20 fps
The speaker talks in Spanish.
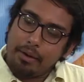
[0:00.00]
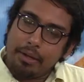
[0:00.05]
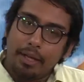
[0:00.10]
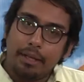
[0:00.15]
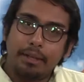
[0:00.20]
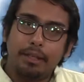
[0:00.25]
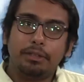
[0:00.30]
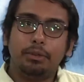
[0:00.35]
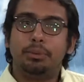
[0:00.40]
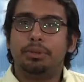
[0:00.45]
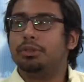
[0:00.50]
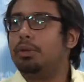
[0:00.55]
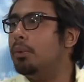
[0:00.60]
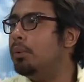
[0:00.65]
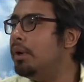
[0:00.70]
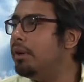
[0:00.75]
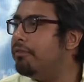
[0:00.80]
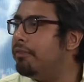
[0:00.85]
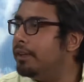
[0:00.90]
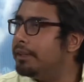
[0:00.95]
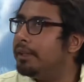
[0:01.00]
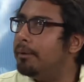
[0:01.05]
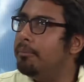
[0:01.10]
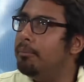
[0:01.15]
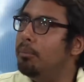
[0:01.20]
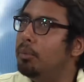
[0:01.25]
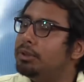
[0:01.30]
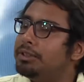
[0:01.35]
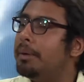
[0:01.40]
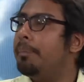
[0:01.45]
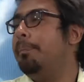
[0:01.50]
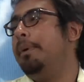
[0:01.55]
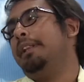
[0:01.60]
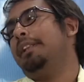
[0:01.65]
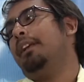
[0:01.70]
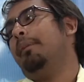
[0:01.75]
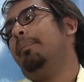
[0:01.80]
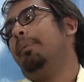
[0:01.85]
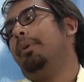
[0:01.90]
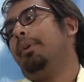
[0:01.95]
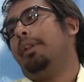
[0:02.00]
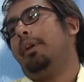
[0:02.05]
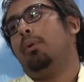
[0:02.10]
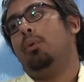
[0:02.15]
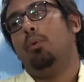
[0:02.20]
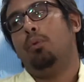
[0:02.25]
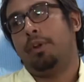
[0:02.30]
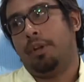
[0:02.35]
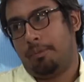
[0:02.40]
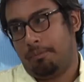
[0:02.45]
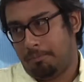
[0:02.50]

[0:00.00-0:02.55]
es que este suceso aún le faltan muchas pistas por descubrir.